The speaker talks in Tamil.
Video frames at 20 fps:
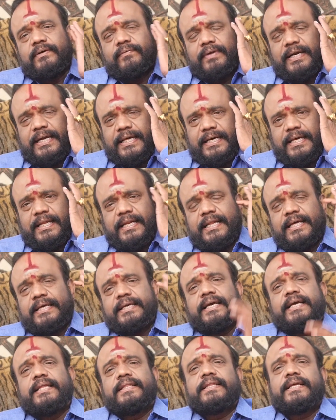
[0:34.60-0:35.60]

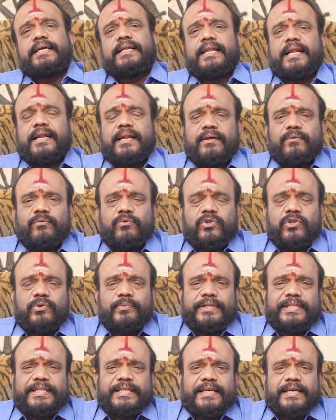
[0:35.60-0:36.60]
விளக்கெல்லாம் ஏற்றி நல்லா
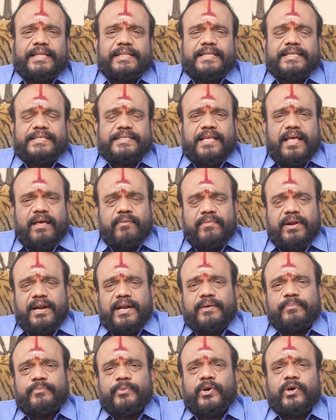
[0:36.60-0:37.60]
ஊதுபத்தி ஏற்றி
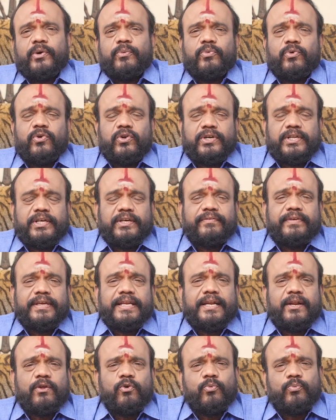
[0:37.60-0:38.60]
சாம்பிராணி புகை போட்டு
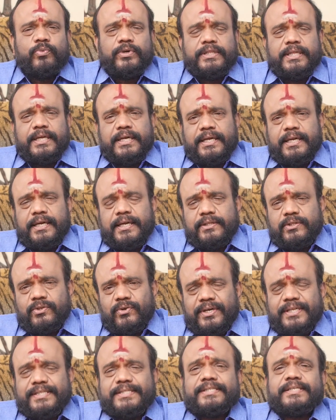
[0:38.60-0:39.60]
வீட்டில் உப்பு தண்ணியில்
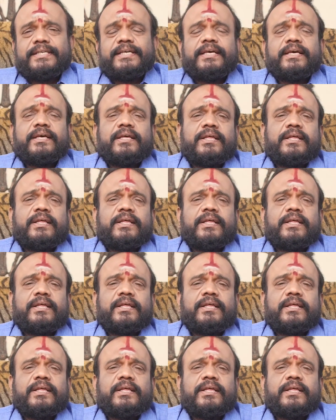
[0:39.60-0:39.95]
தொடச்சி